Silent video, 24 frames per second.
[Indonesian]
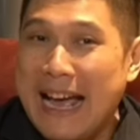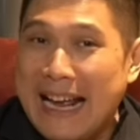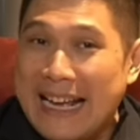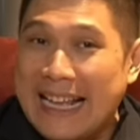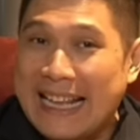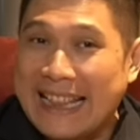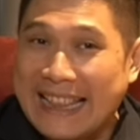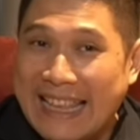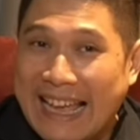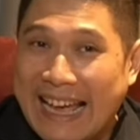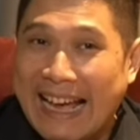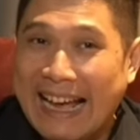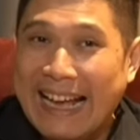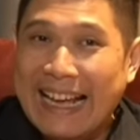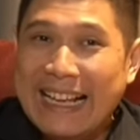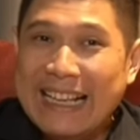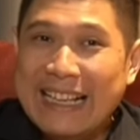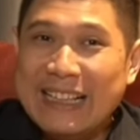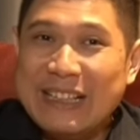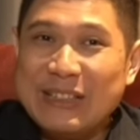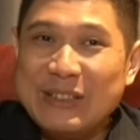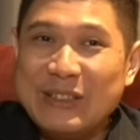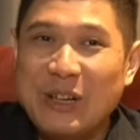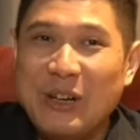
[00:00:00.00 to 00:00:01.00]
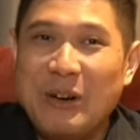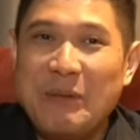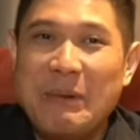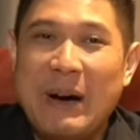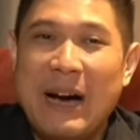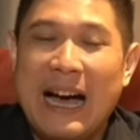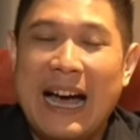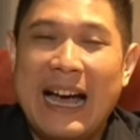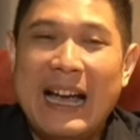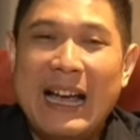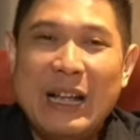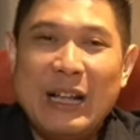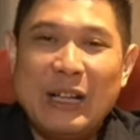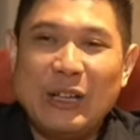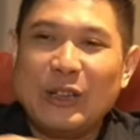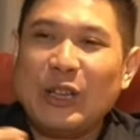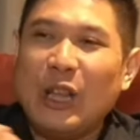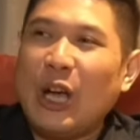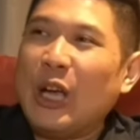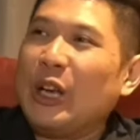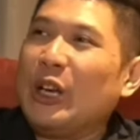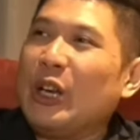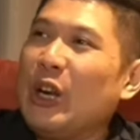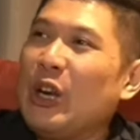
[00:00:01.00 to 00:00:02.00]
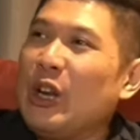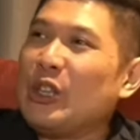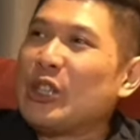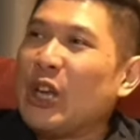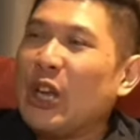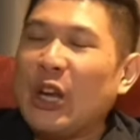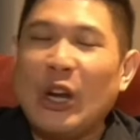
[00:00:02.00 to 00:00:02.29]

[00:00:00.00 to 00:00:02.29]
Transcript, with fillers: banget ya. Coba entah Kalo iya, ini itu. Iya, di iya.